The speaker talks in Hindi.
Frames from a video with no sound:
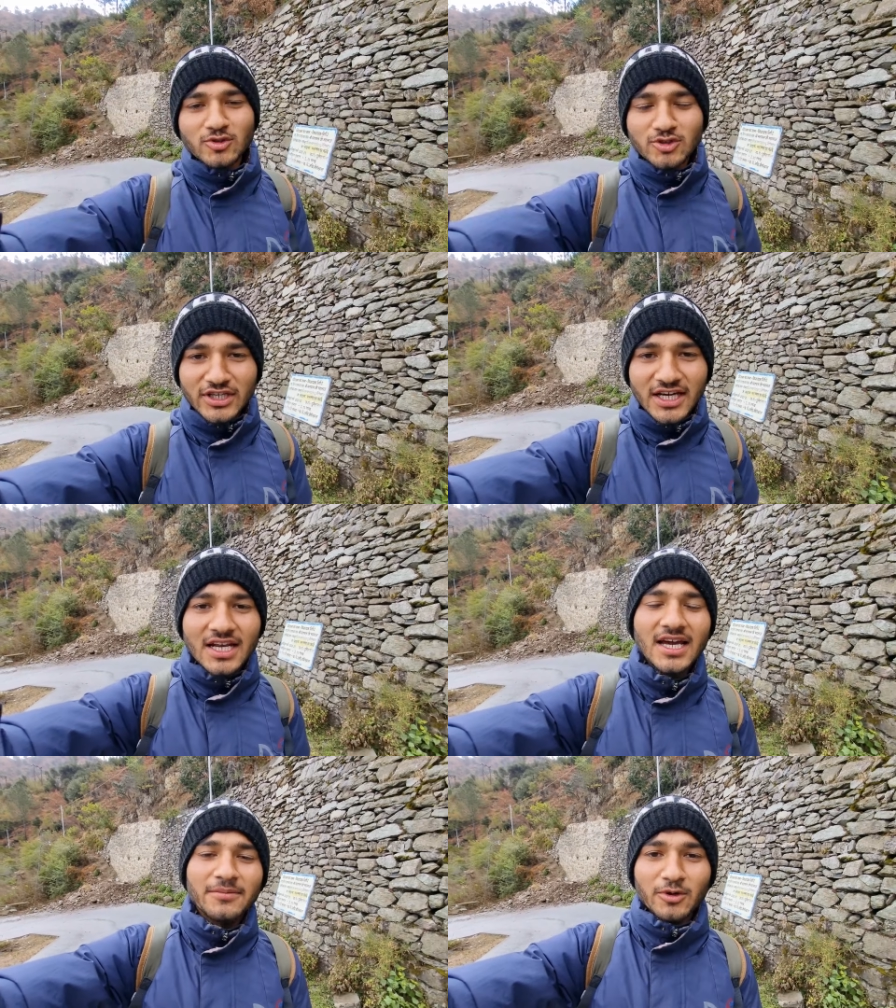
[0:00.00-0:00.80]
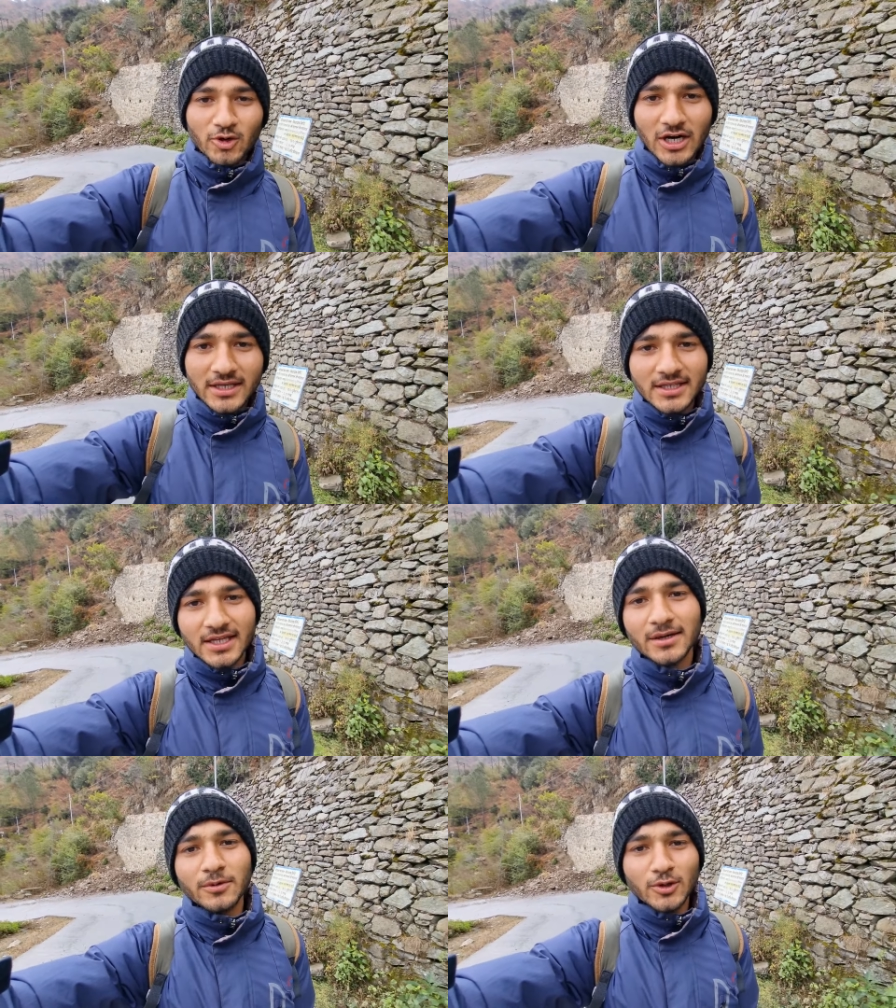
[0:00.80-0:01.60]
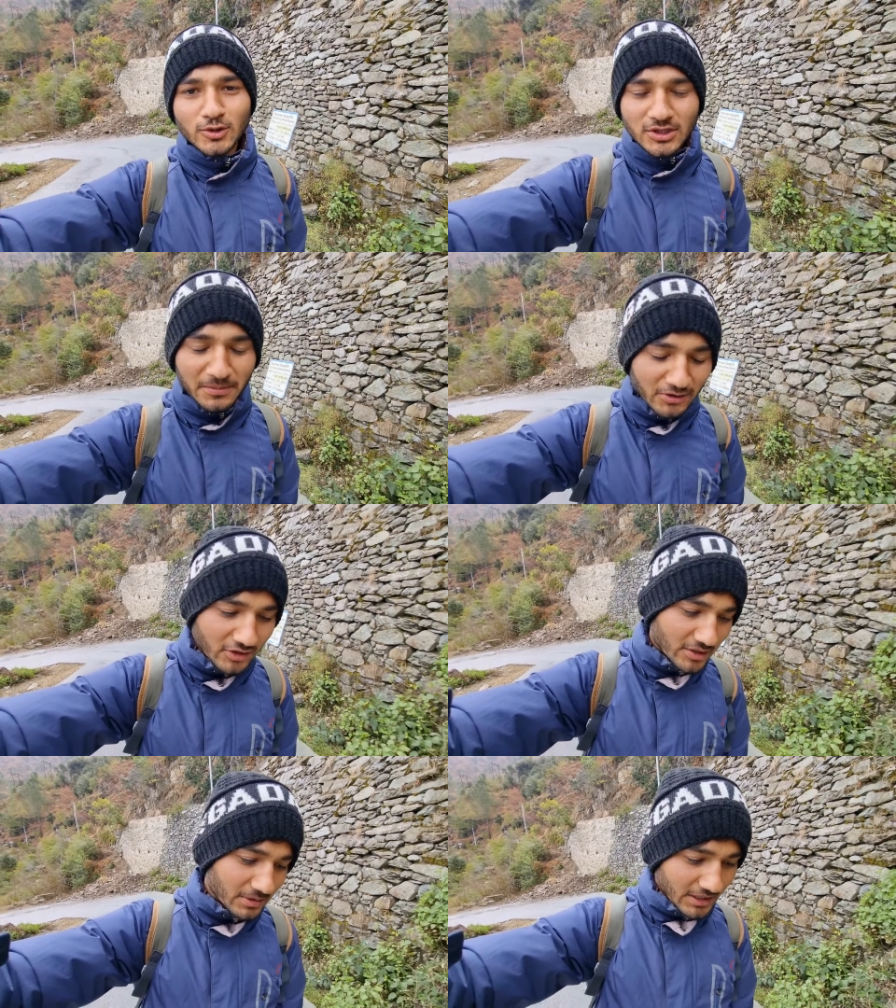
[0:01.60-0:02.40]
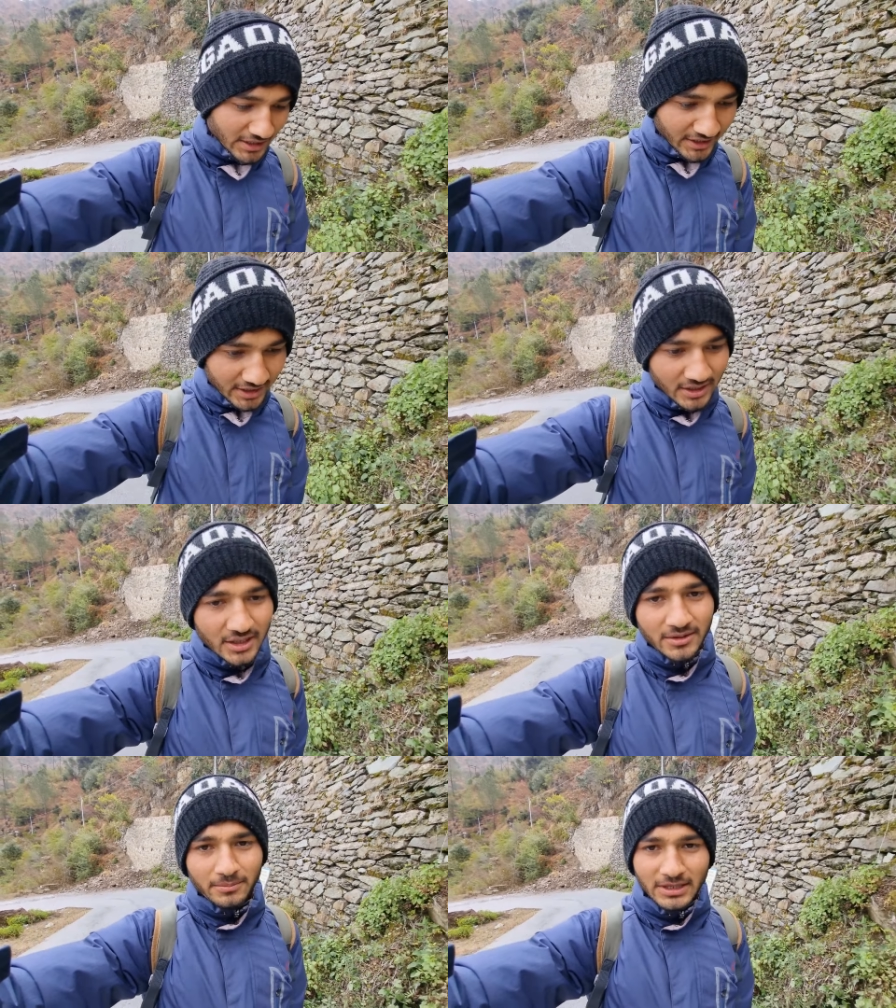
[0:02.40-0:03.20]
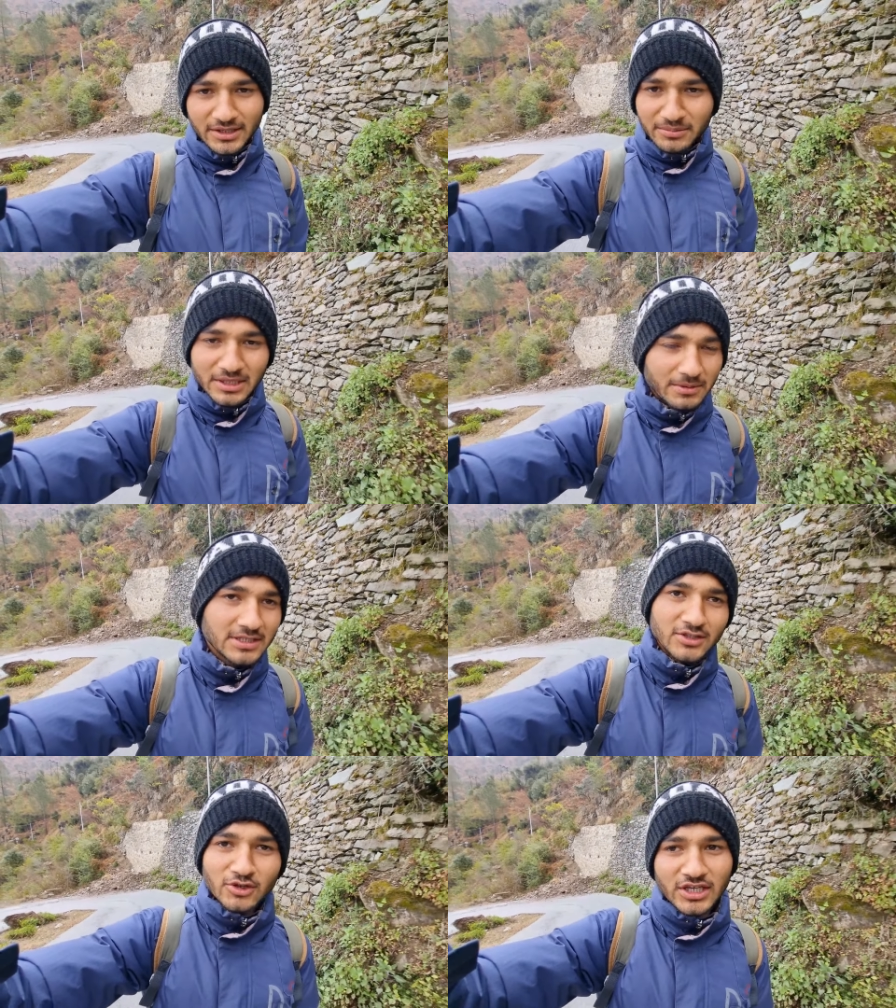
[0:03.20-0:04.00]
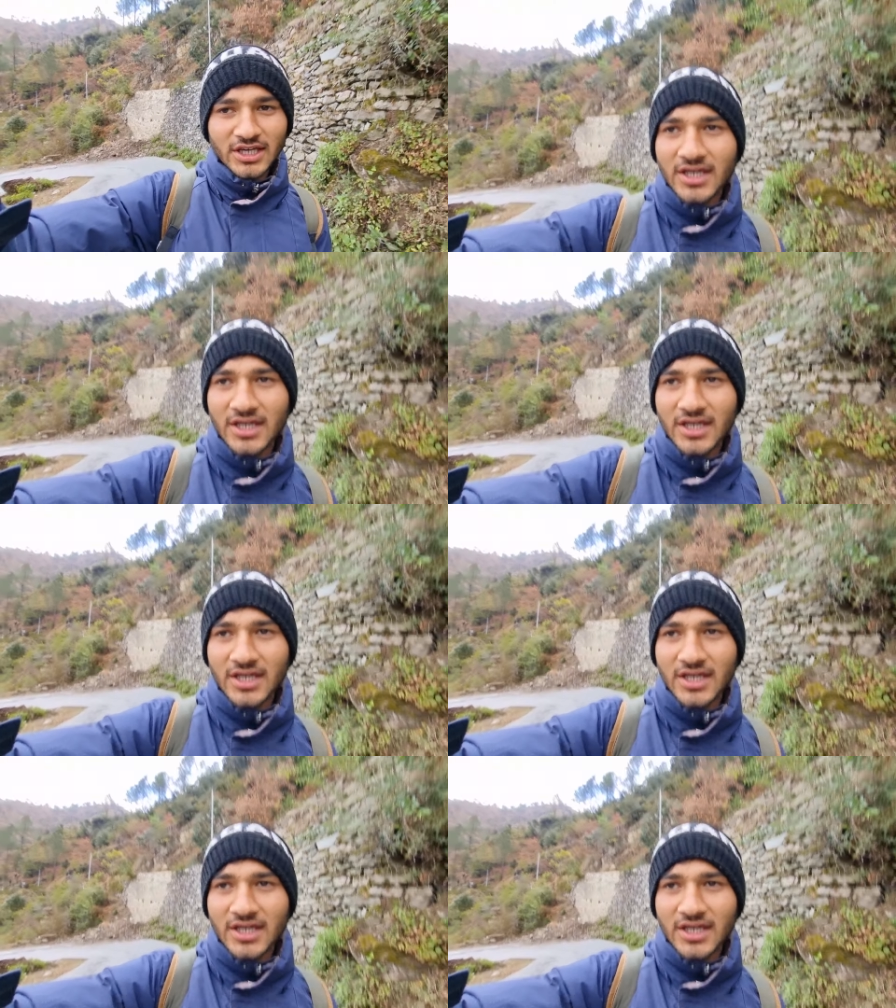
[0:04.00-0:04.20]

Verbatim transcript: तो निकलना है बिरो खाल की तरफ और कुछ सामान वगैरह भी लेना है बट मेरे बस की तो नहीं